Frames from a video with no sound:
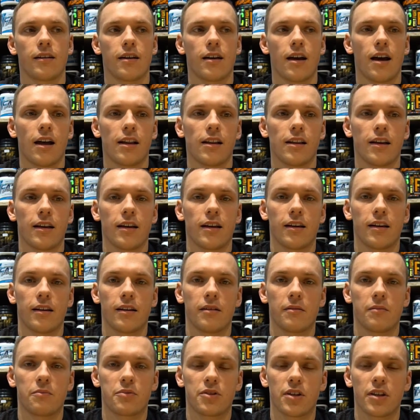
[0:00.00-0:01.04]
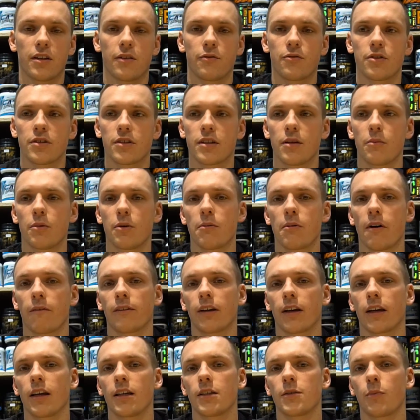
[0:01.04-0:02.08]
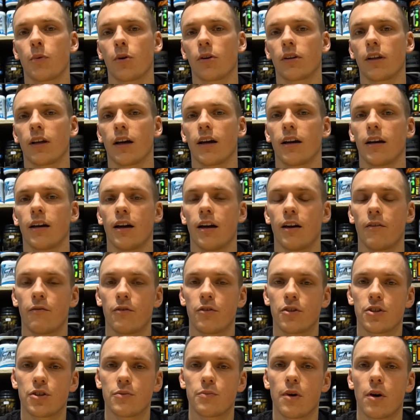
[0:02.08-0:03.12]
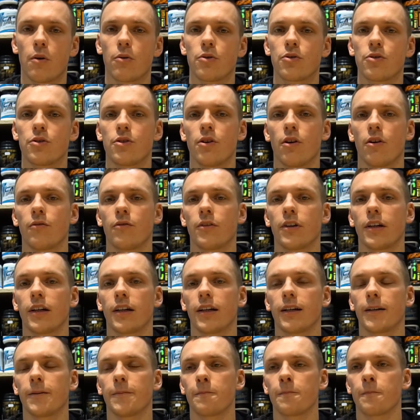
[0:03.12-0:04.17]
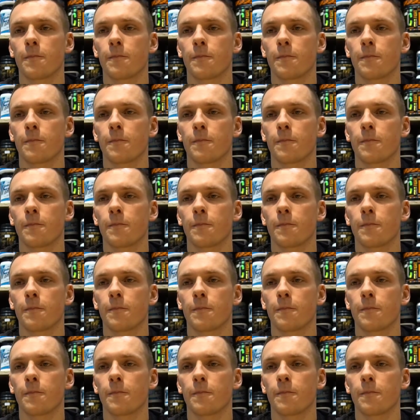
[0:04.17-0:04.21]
ale przede wszystkim chyba w takich sportach wytrzymałościowych,